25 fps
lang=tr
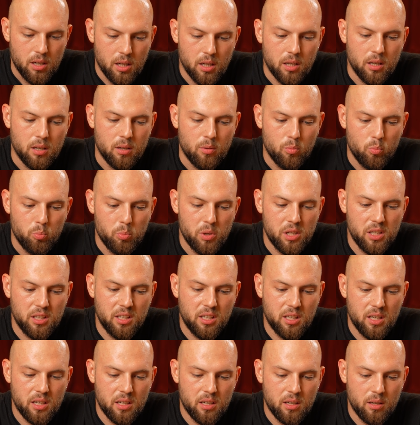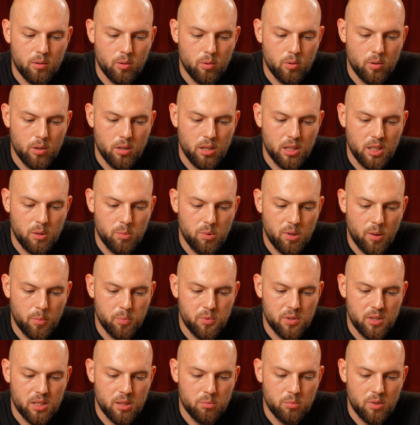Heh ben iki kere ekimi
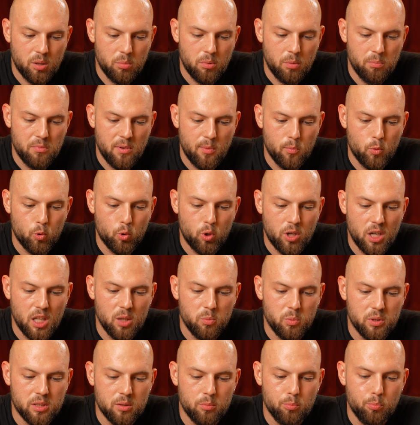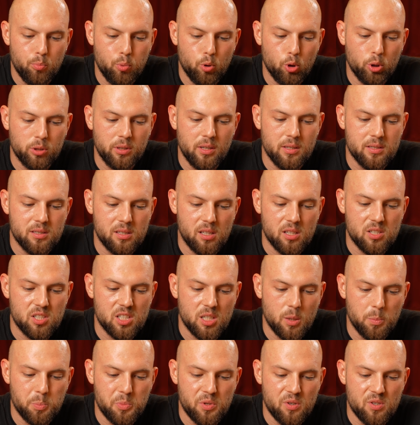yaptırdım ama memnun kalmadım. Protest
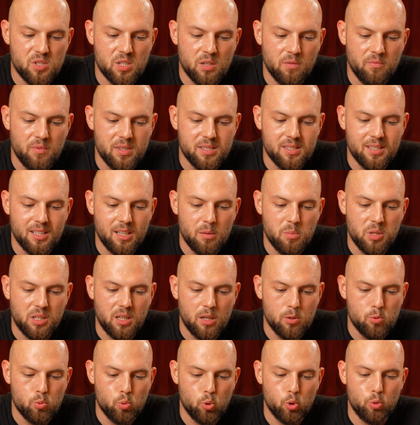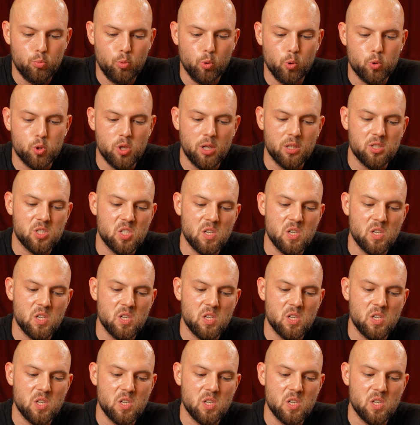saç yaptıracağım ve sana birkaç sorum olacak.